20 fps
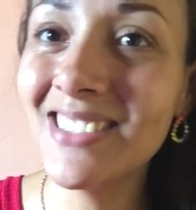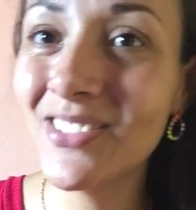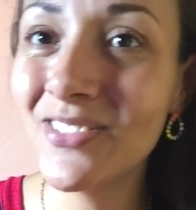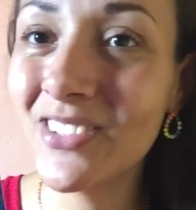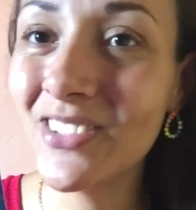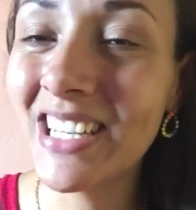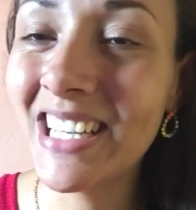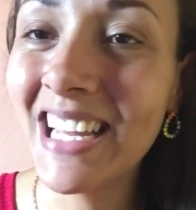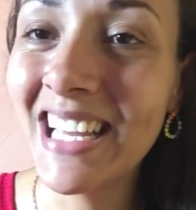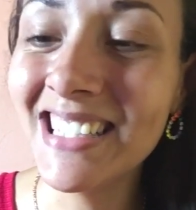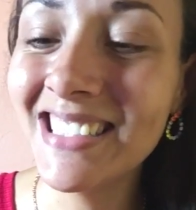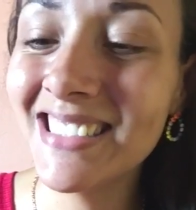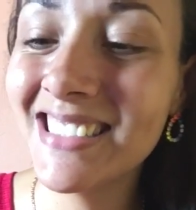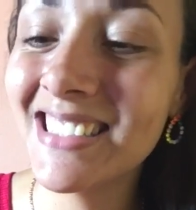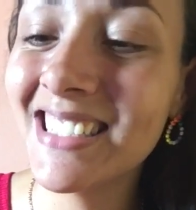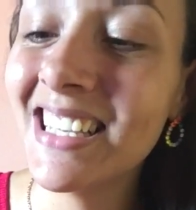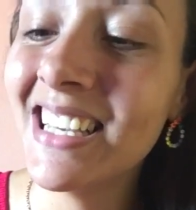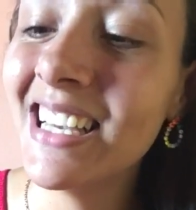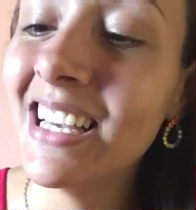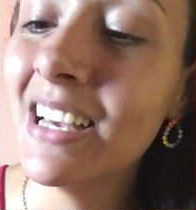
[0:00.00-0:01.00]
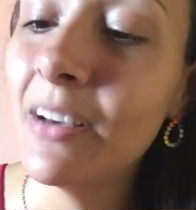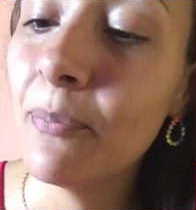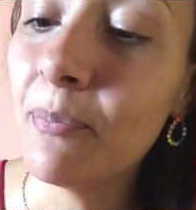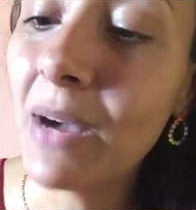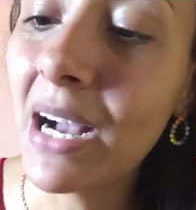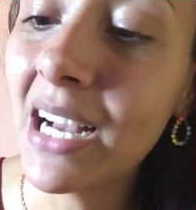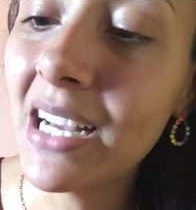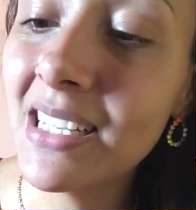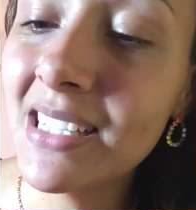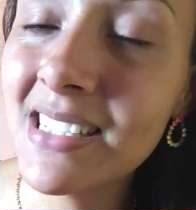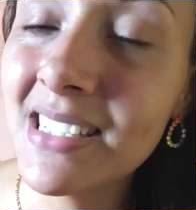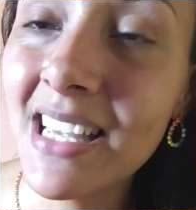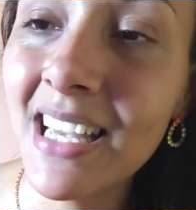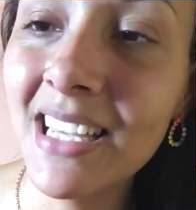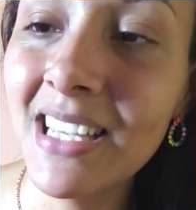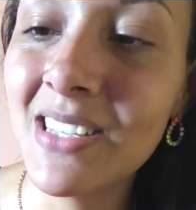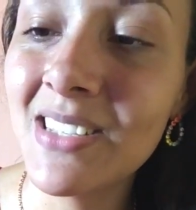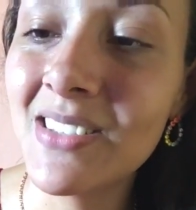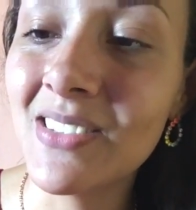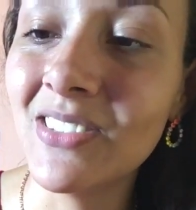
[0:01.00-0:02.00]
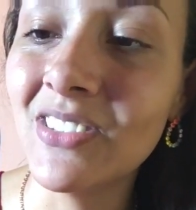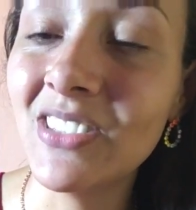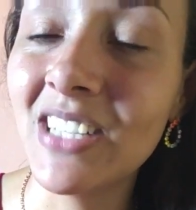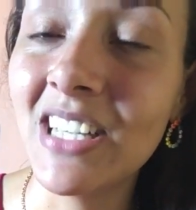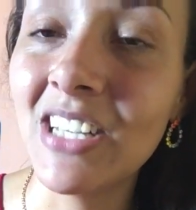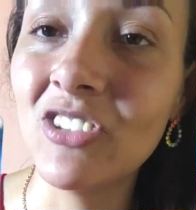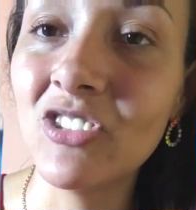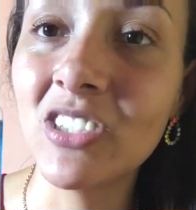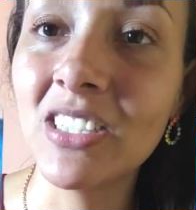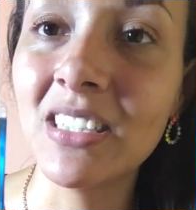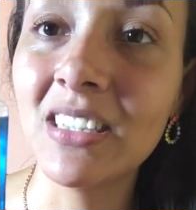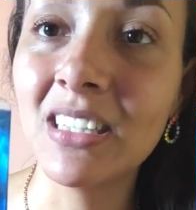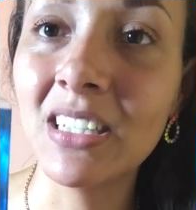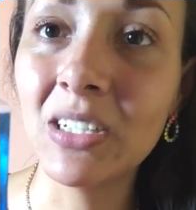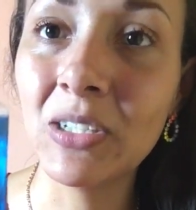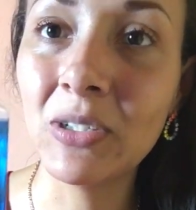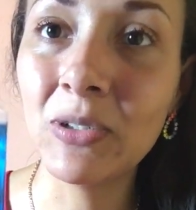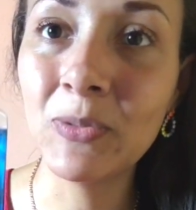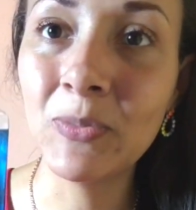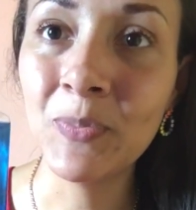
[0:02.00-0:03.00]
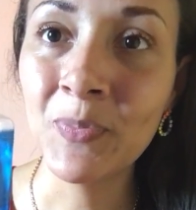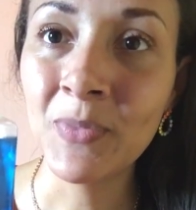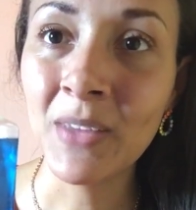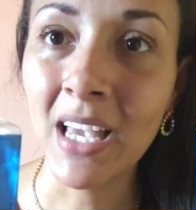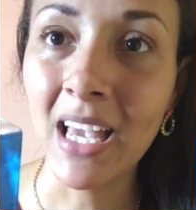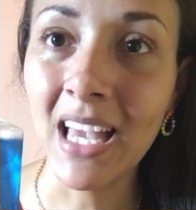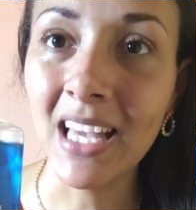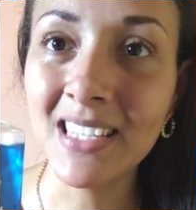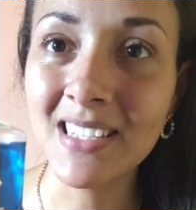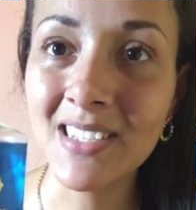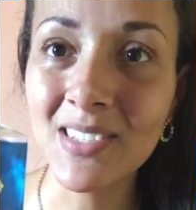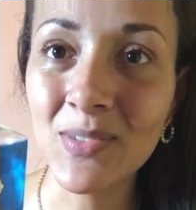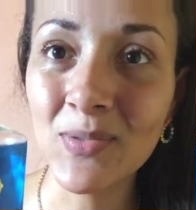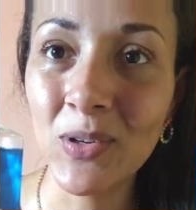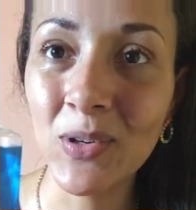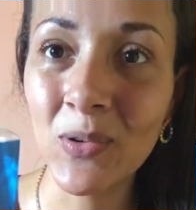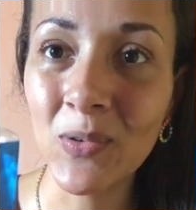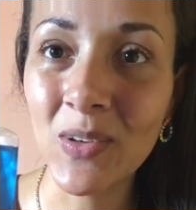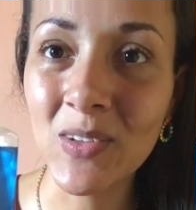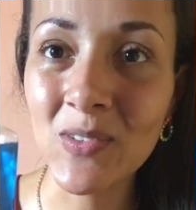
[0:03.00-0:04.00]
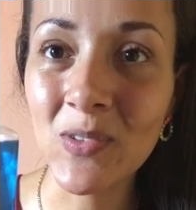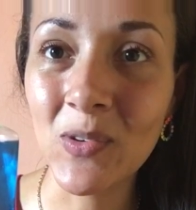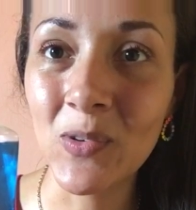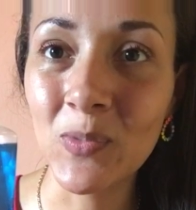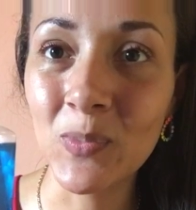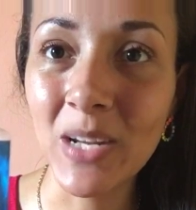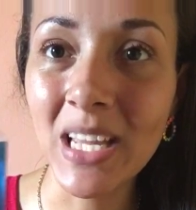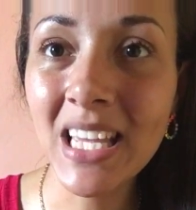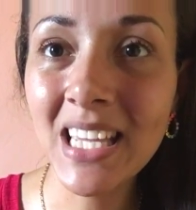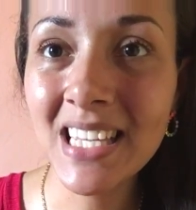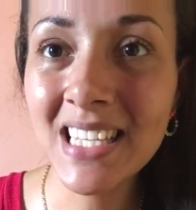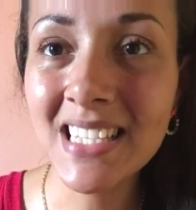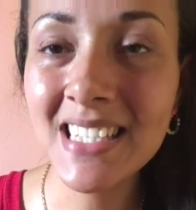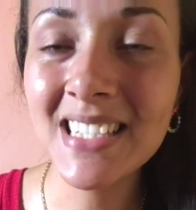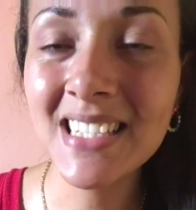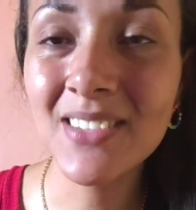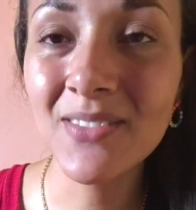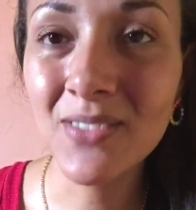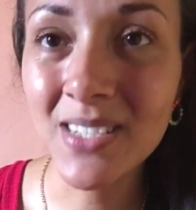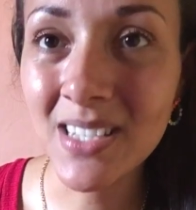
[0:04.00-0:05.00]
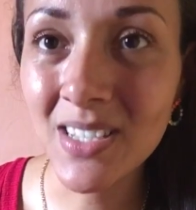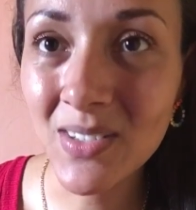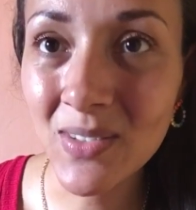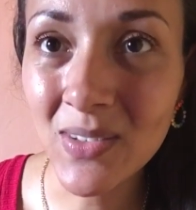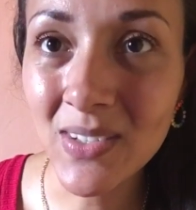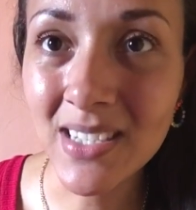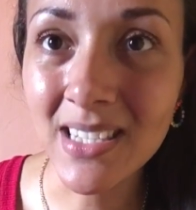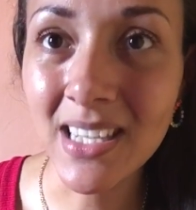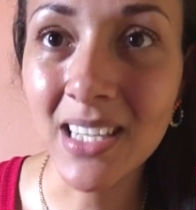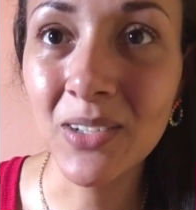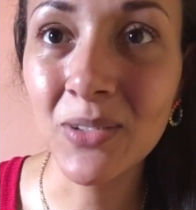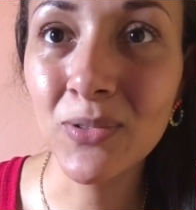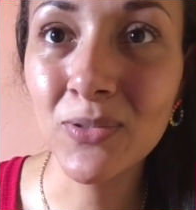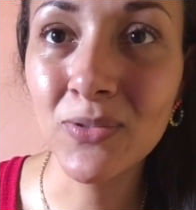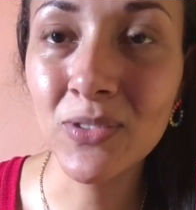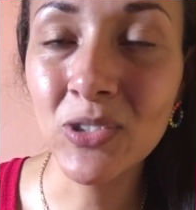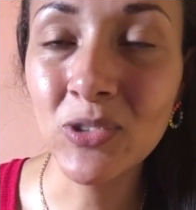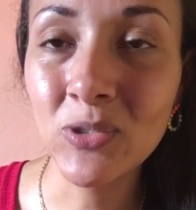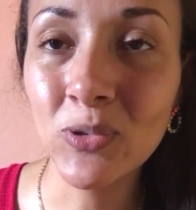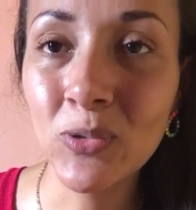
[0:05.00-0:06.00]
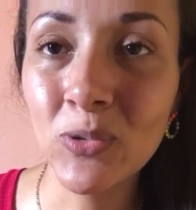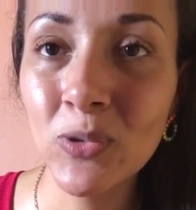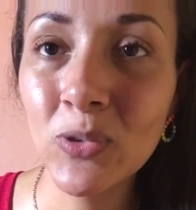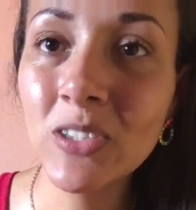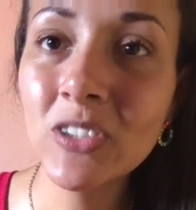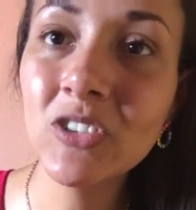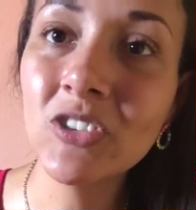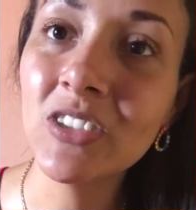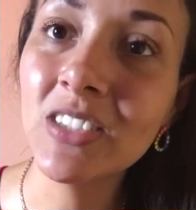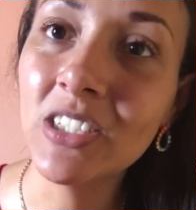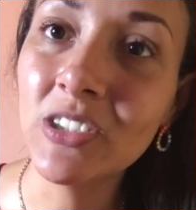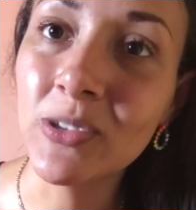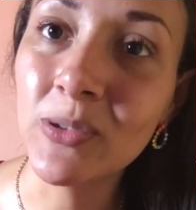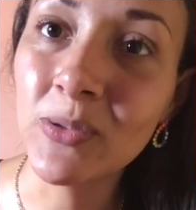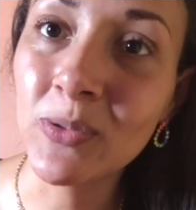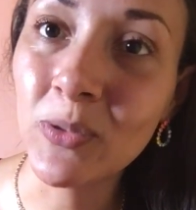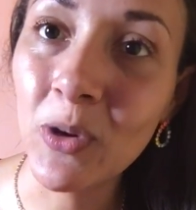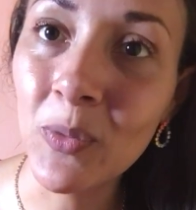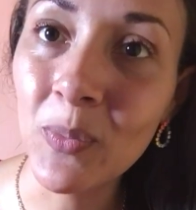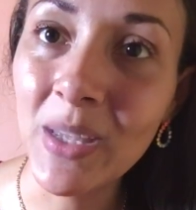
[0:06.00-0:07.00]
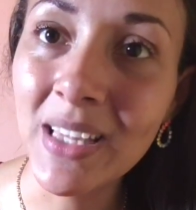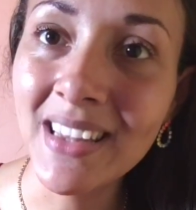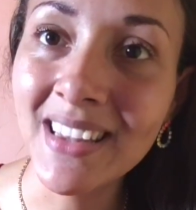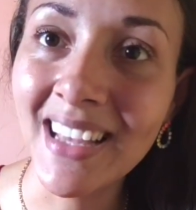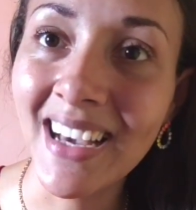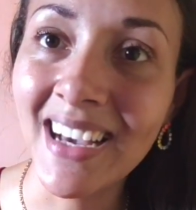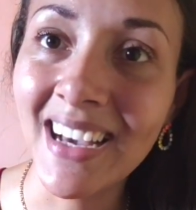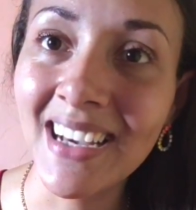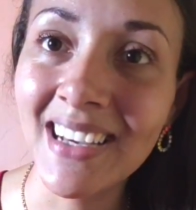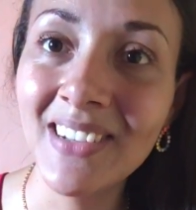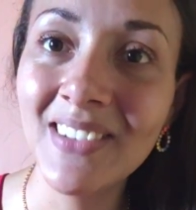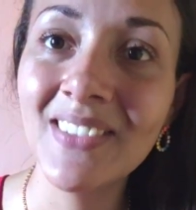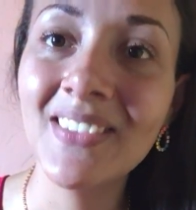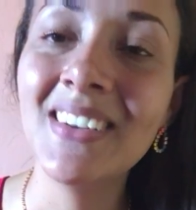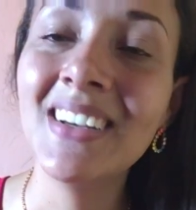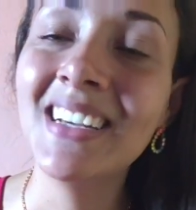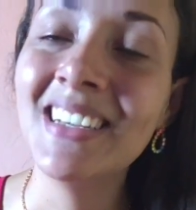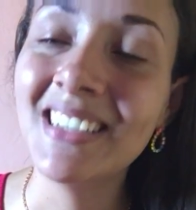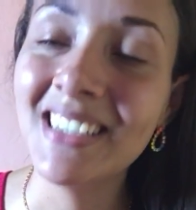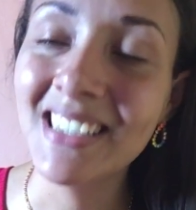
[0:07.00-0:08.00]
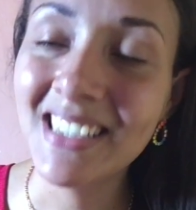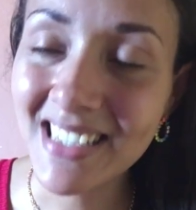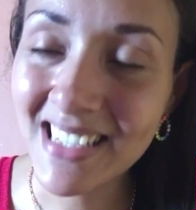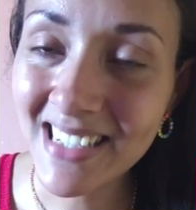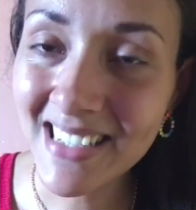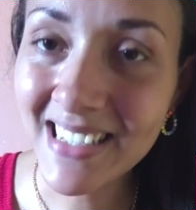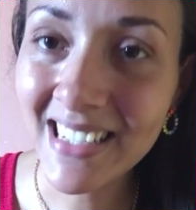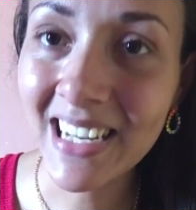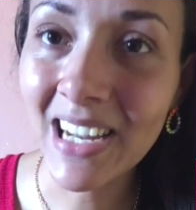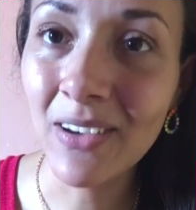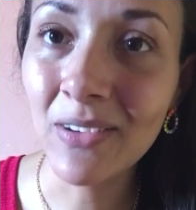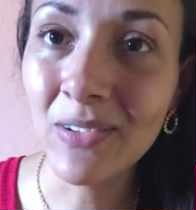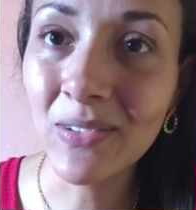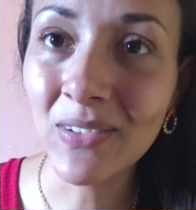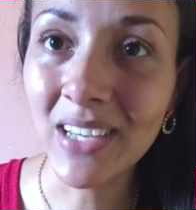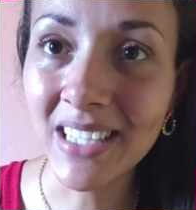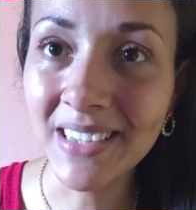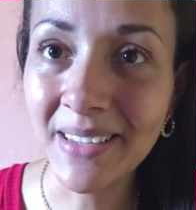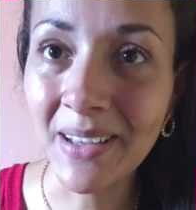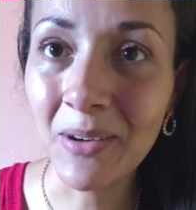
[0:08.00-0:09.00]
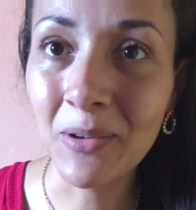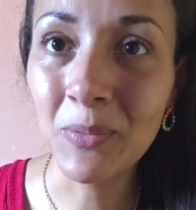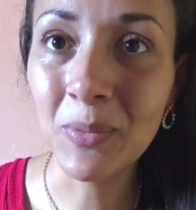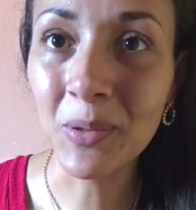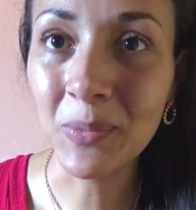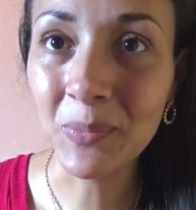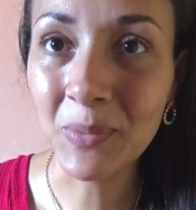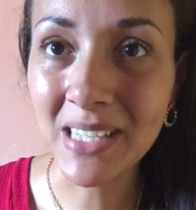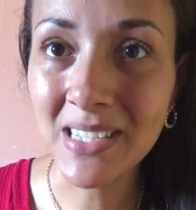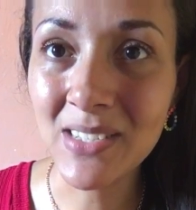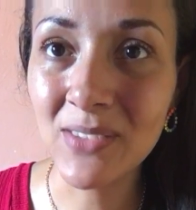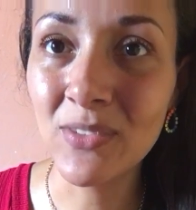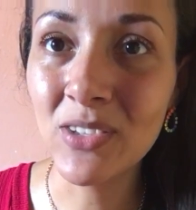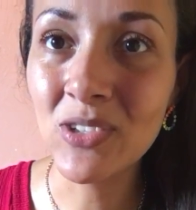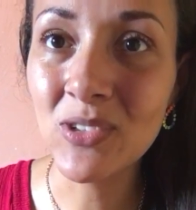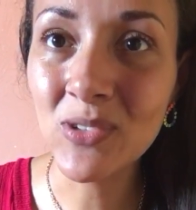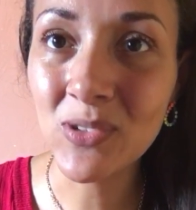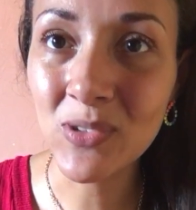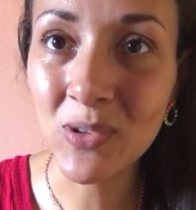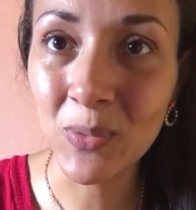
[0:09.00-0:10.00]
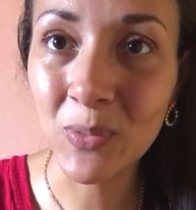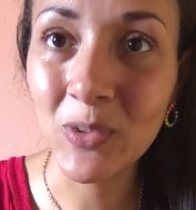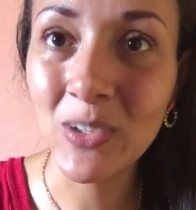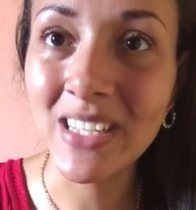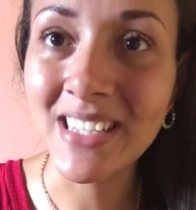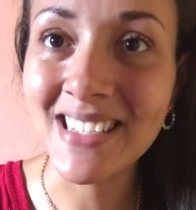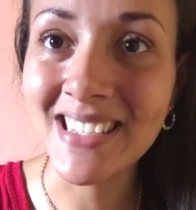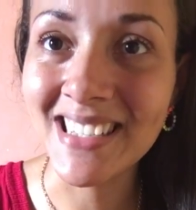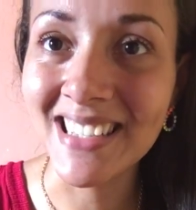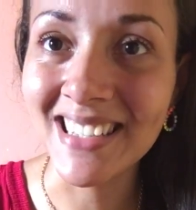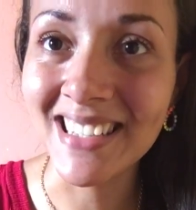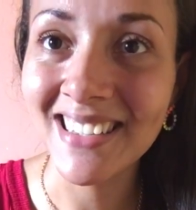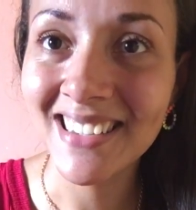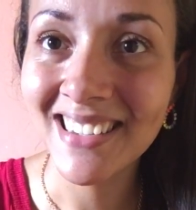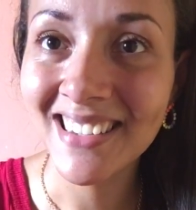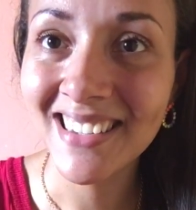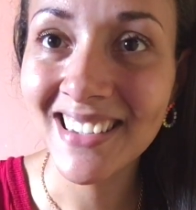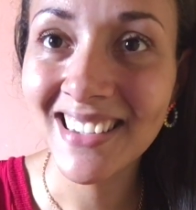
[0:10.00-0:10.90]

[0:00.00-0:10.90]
Diferente. Mas é isso, gente. Então, essas foram as comprinhas. Se vocês gostaram do vídeo, curte, deixa um comentário e se inscreve no canal para mais vídeos como esse.